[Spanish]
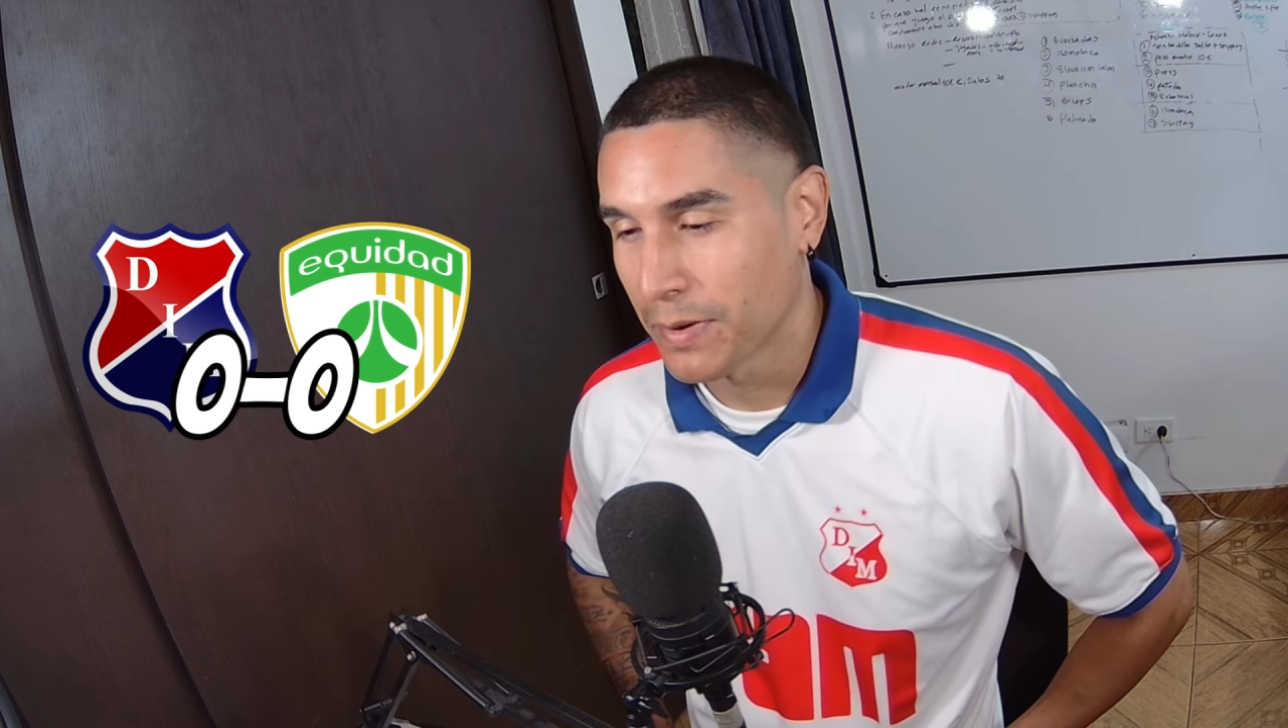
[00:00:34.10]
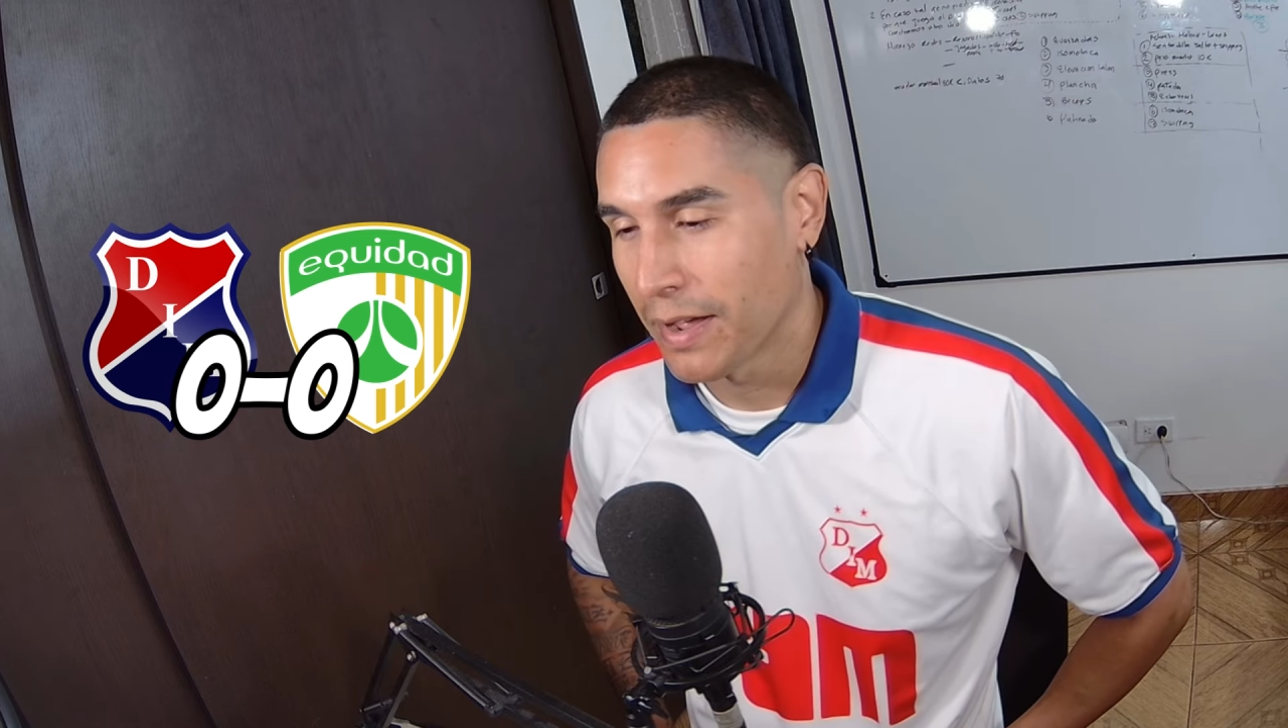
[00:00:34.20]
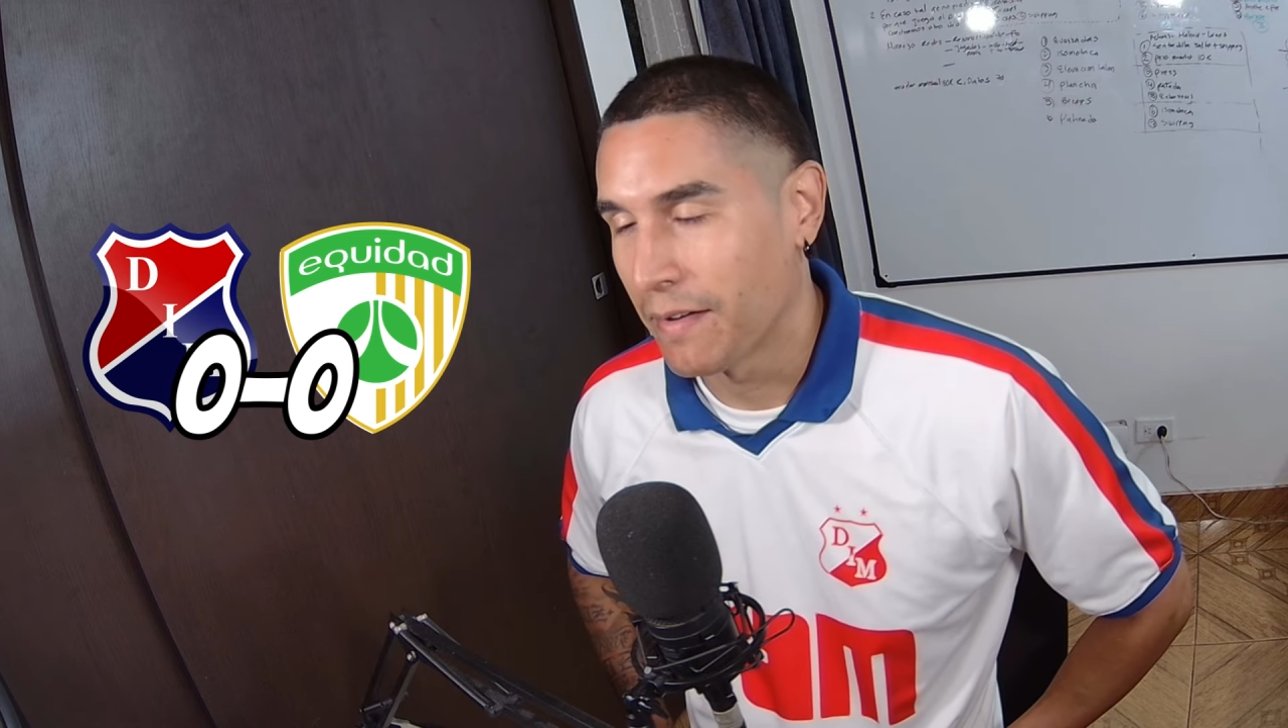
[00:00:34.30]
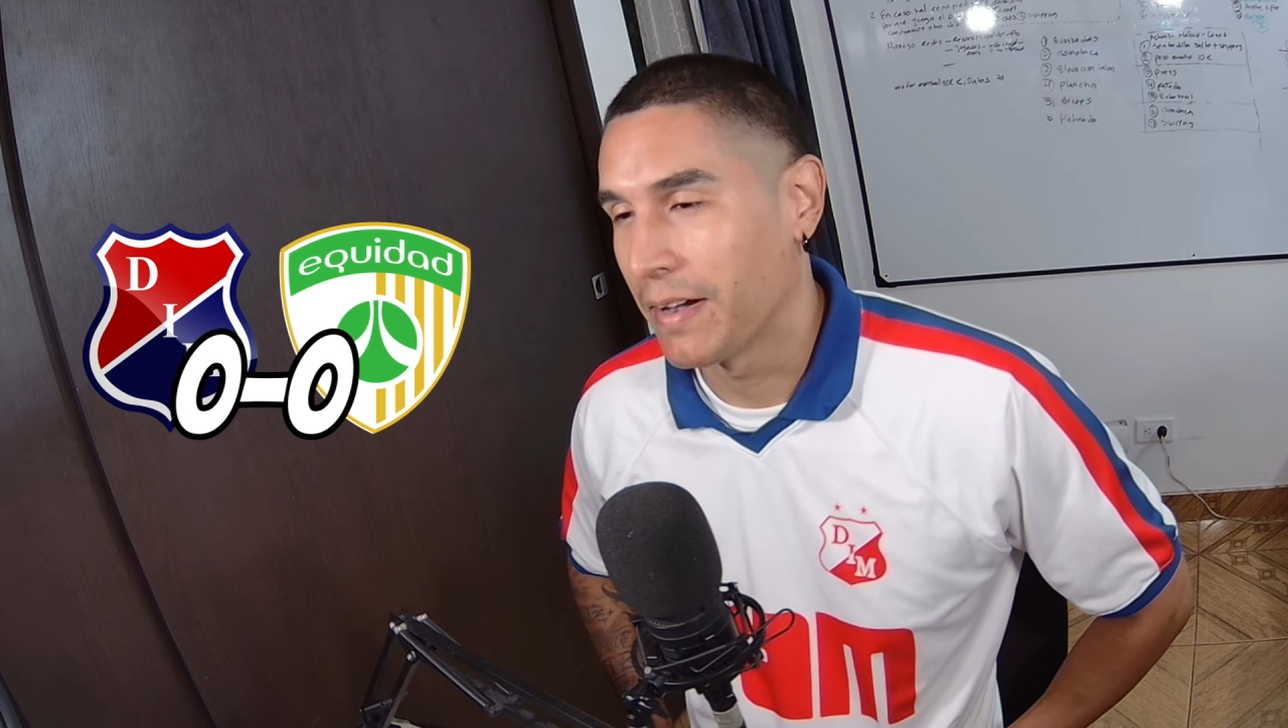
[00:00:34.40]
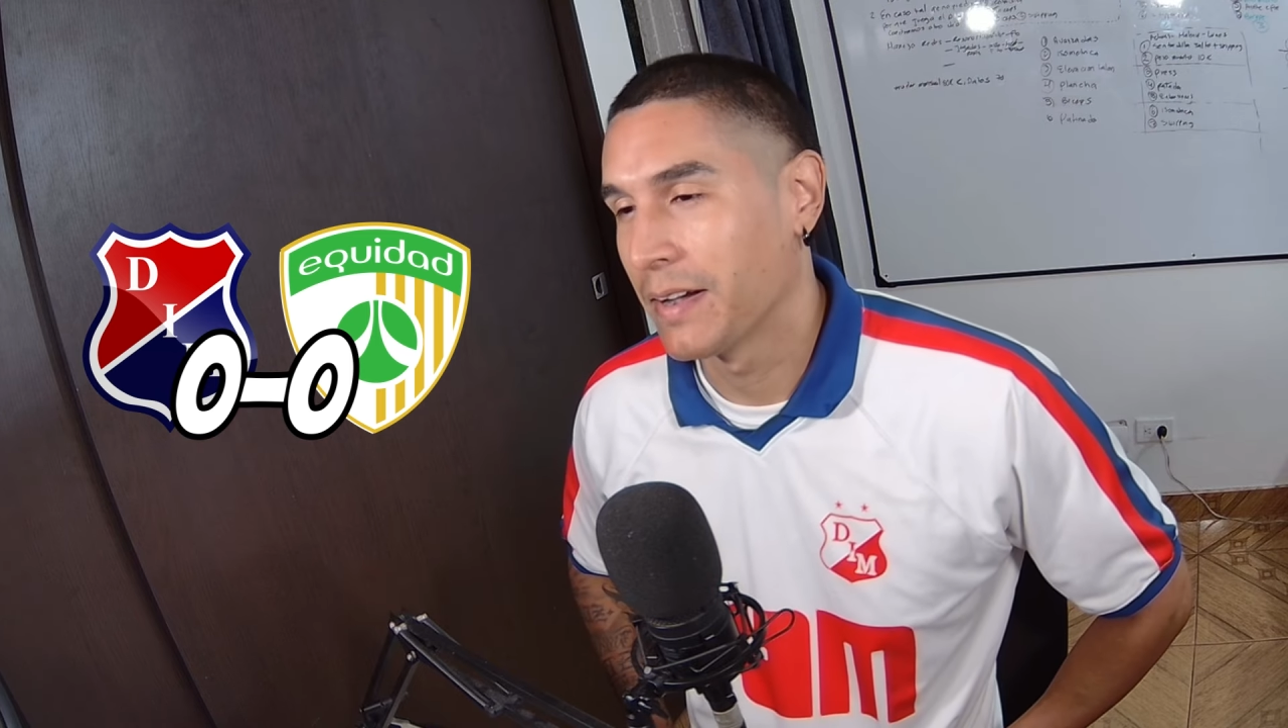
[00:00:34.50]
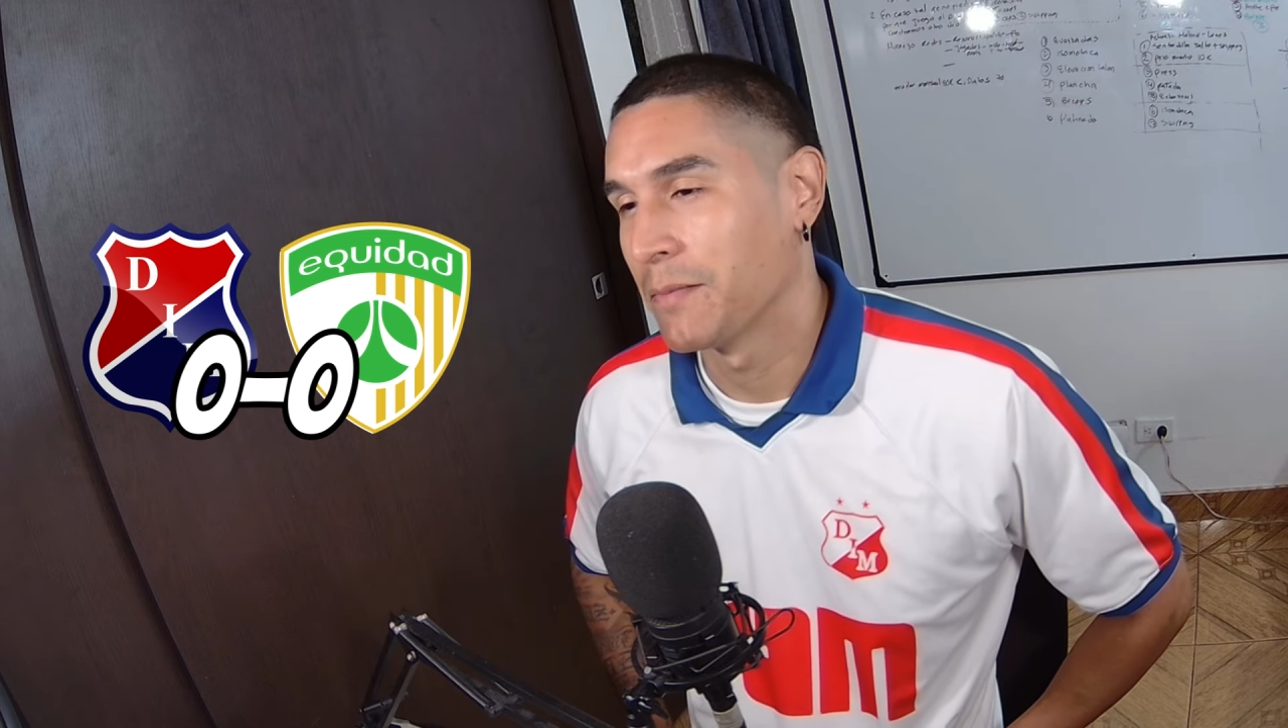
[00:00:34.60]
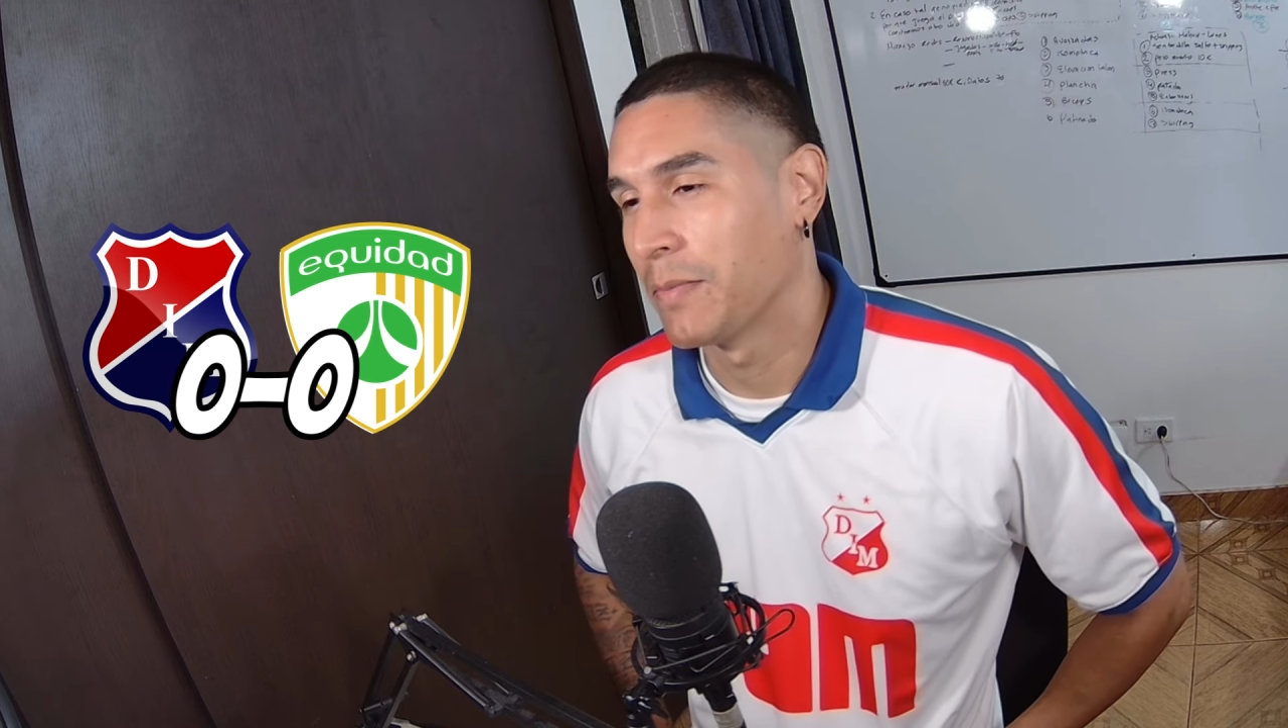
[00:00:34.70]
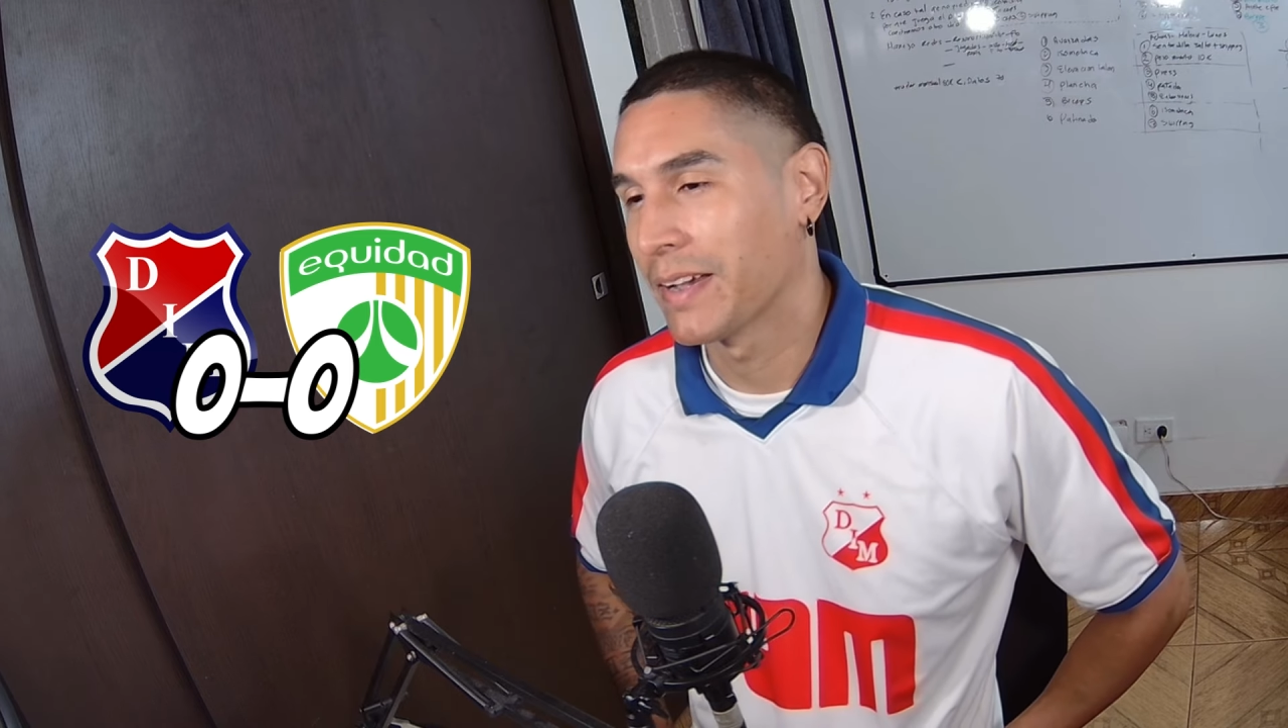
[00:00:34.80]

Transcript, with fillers: brava.